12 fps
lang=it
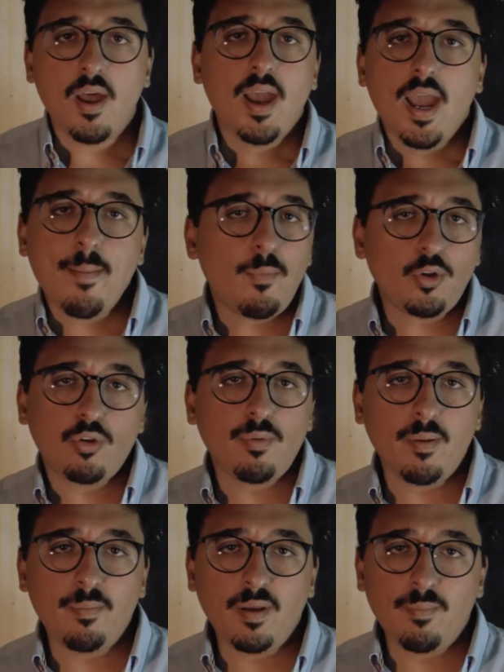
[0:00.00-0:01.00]
e molto
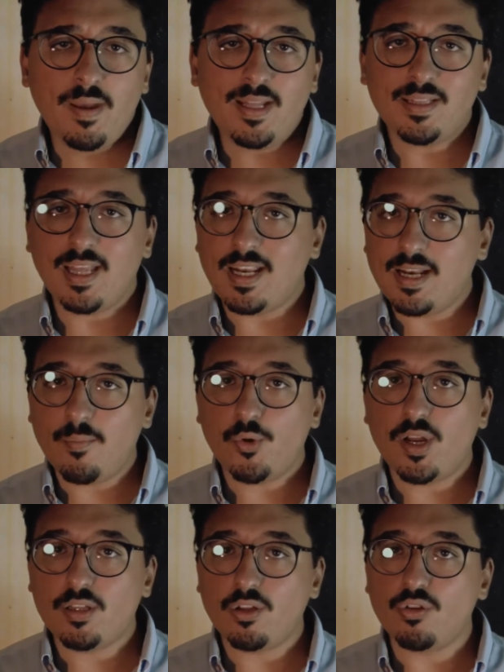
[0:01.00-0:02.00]
probabilmente è
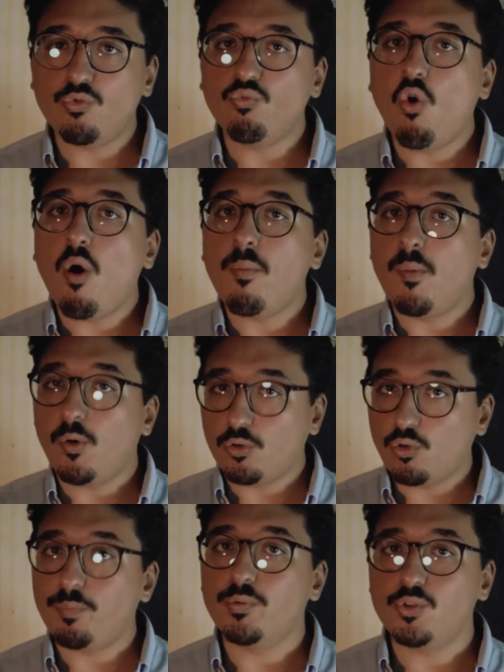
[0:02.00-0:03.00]
innamorata di un uomo
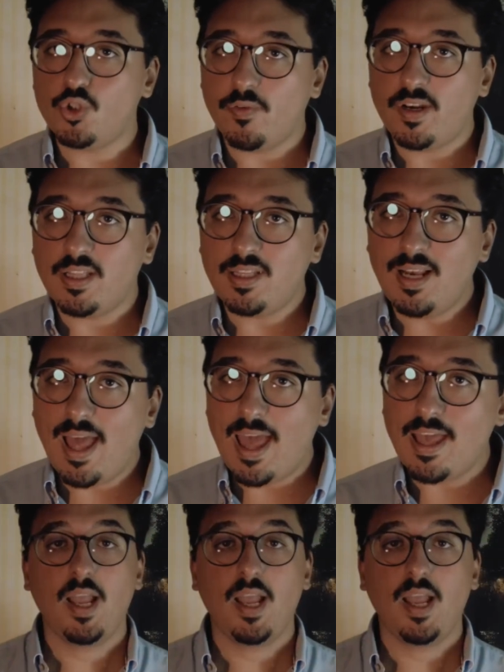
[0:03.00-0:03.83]
molto più giovane di lei.